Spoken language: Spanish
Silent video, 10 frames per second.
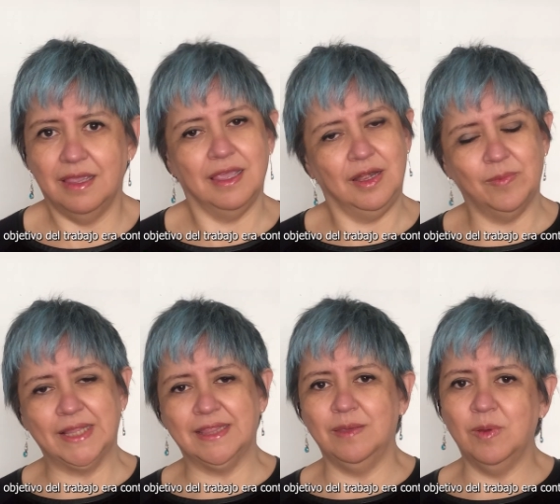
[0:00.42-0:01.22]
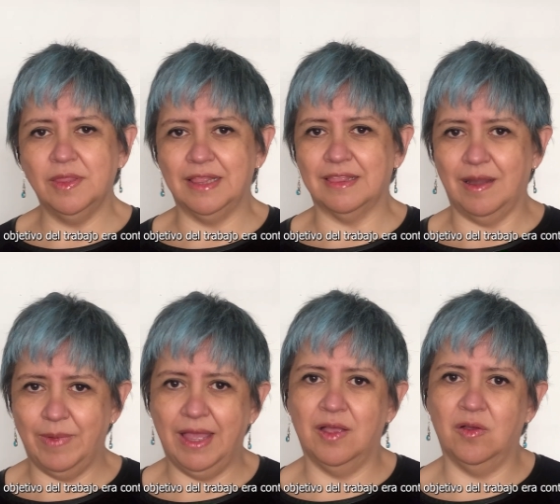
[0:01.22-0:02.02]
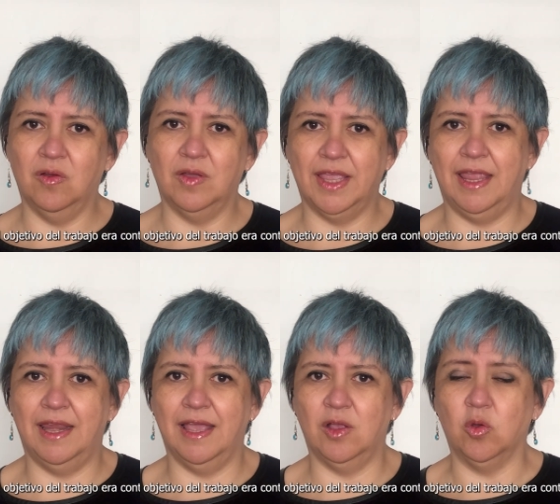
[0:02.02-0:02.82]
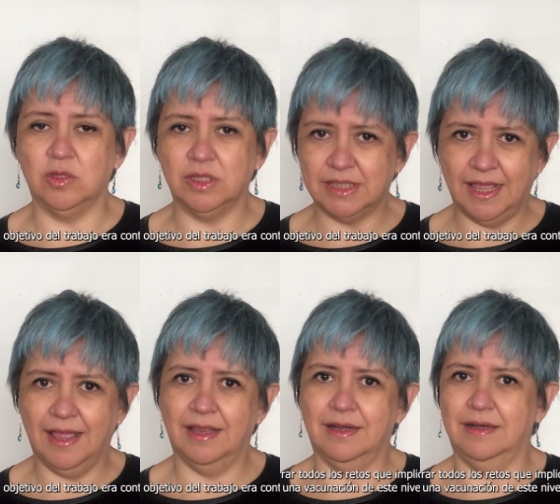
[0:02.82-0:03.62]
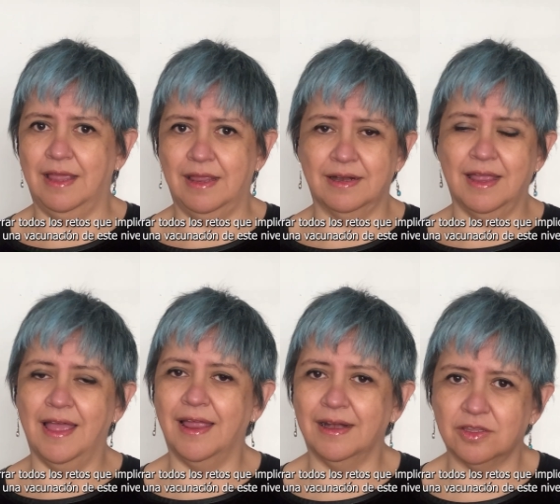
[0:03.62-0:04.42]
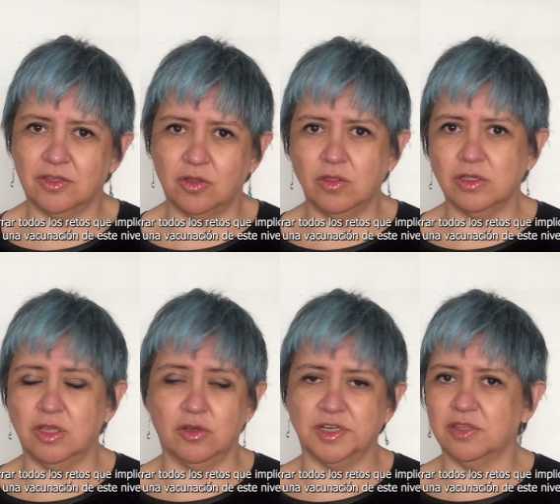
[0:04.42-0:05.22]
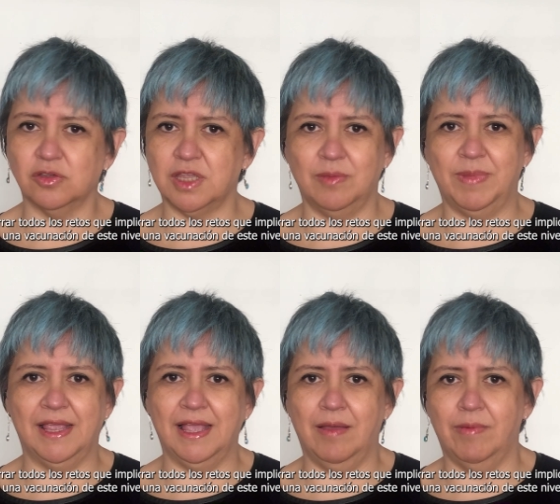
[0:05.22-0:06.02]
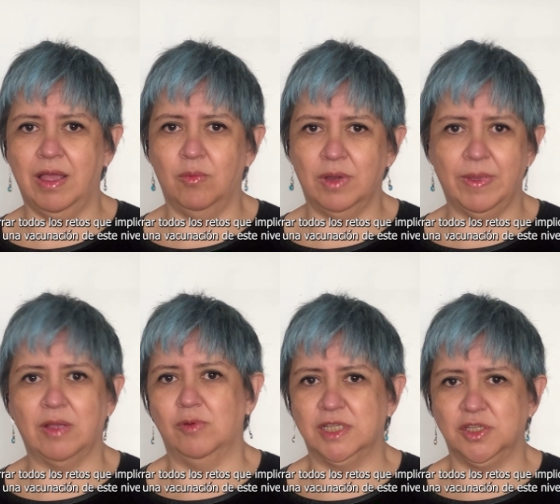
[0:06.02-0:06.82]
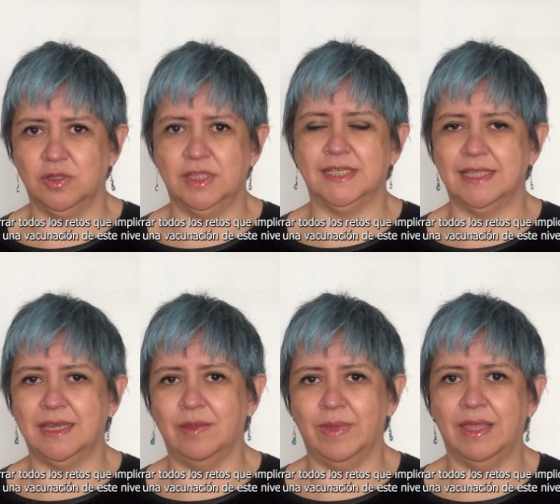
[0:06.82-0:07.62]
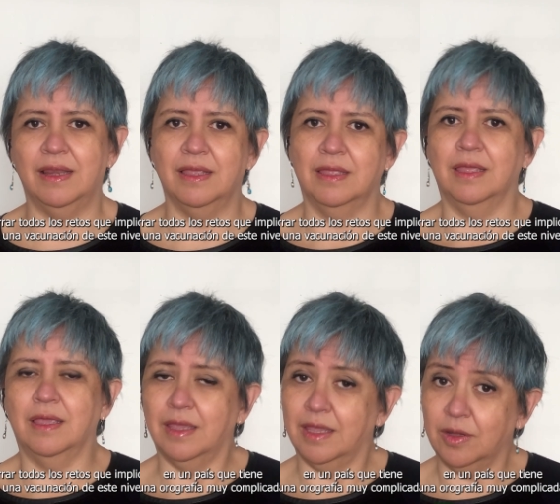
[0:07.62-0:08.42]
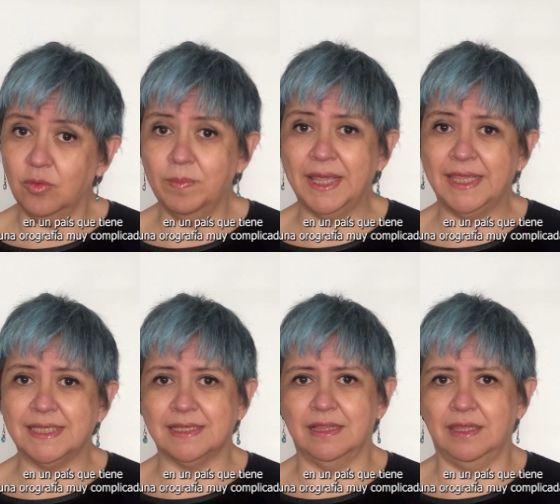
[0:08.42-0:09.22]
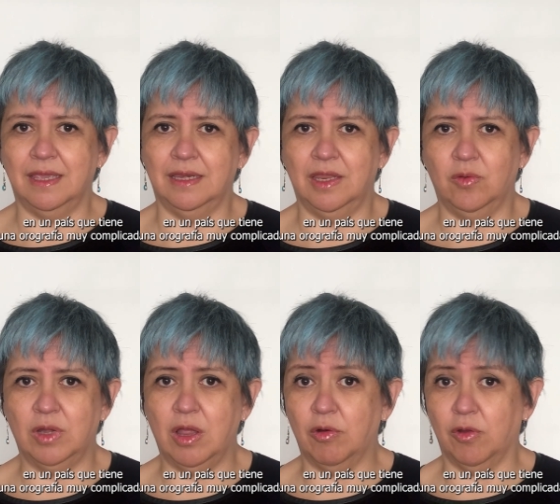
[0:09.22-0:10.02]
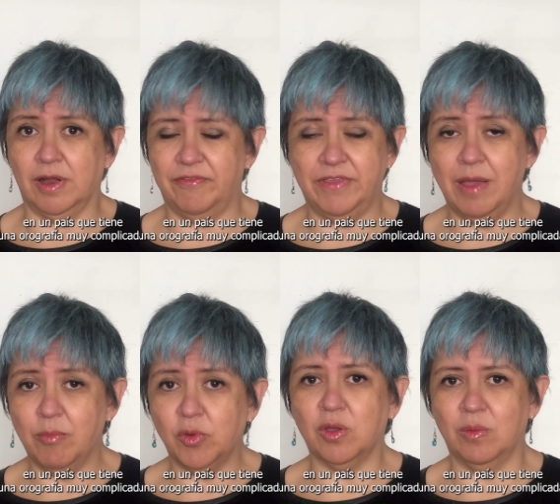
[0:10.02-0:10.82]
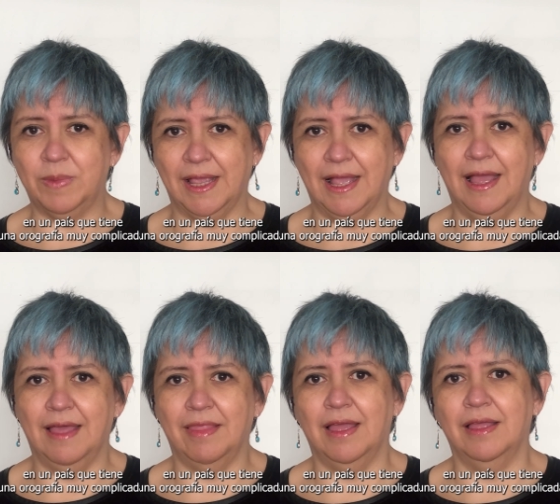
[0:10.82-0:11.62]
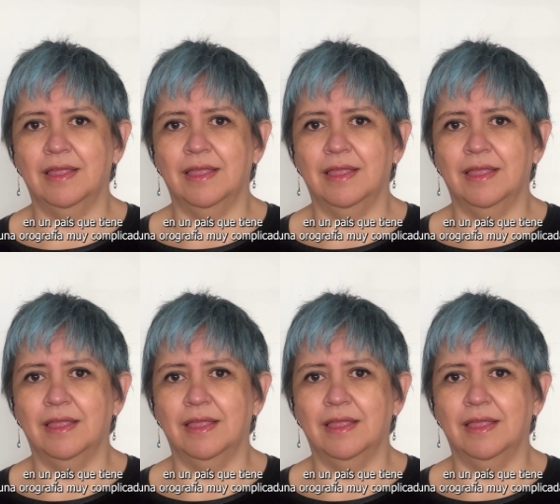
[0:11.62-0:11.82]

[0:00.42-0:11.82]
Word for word: El objetivo del trabajo era contar, narrar todos los retos que implicaba una vacunación de este nivel en un país que tiene una orografía muy complicada,